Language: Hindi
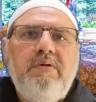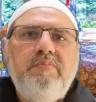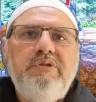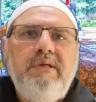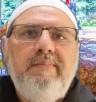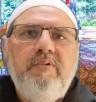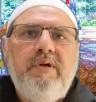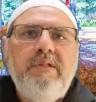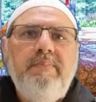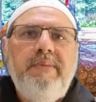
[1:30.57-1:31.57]
और मुझे
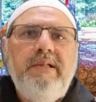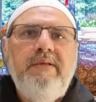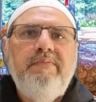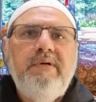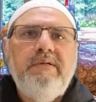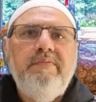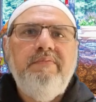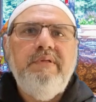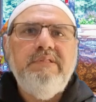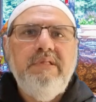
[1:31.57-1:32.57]
एम्प्लॉयर ने पहले वर्क
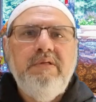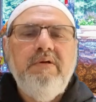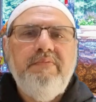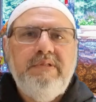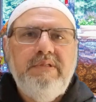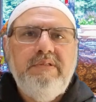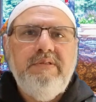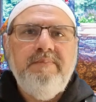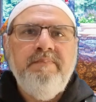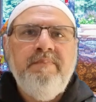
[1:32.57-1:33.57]
वीज़े की ऑफर की थी